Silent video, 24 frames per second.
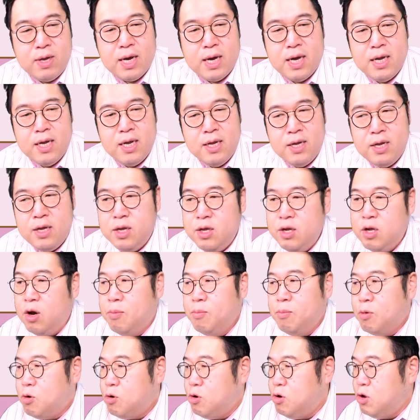우리가
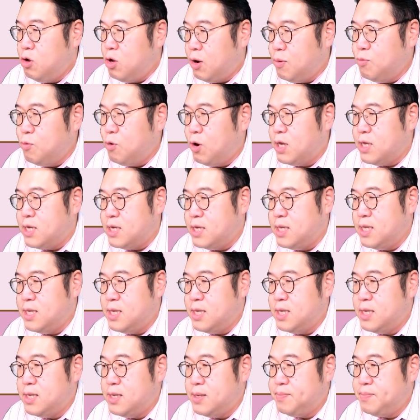혐오를 혐오하는
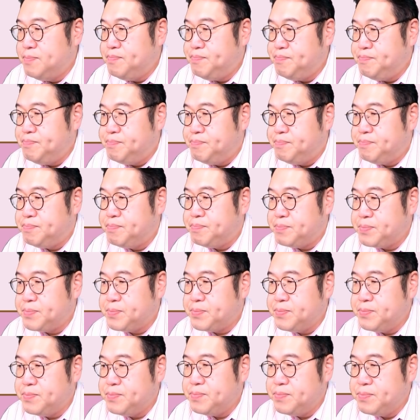음,
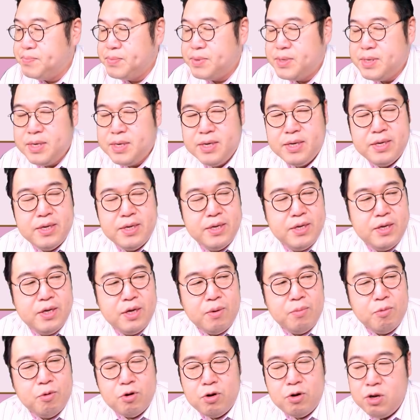
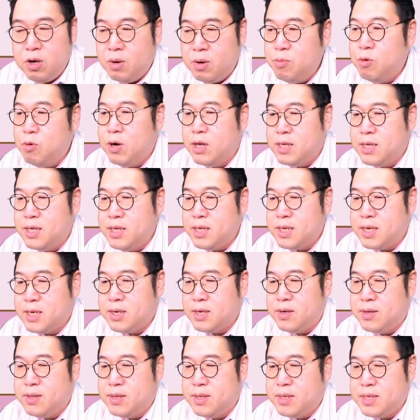혐오를 혐오하는
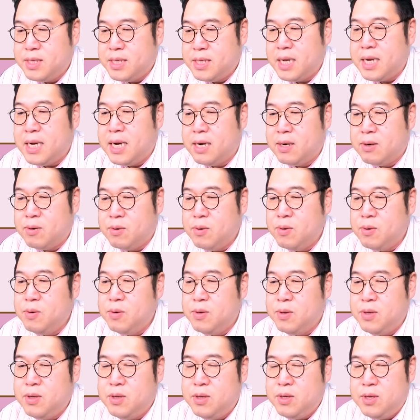그런
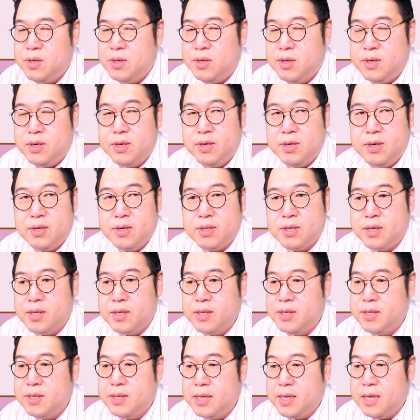생각으로 어,
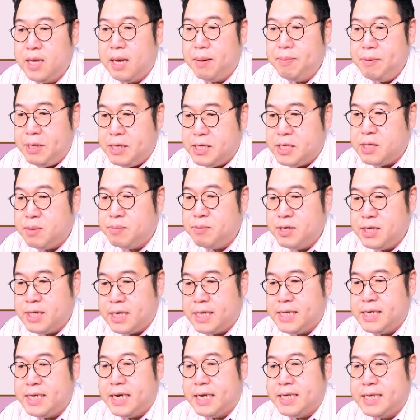어떤 합일점을
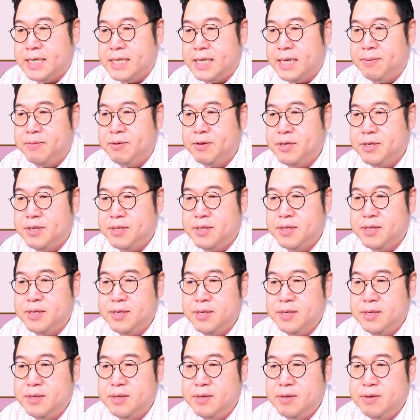찾지 않는다면은
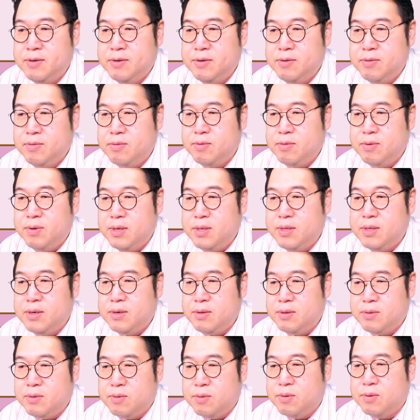또
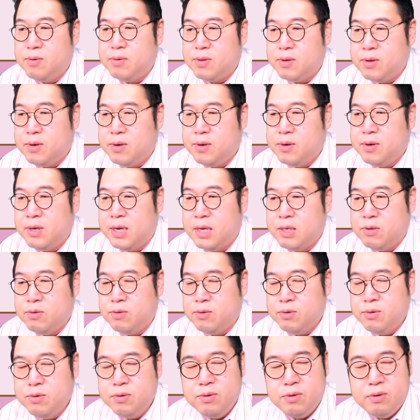이들은 또 더
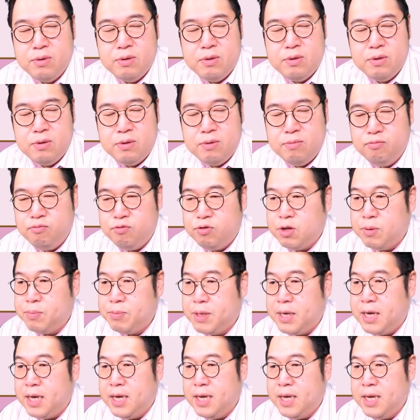아주
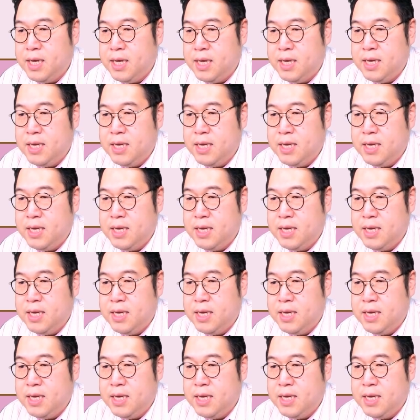무섭게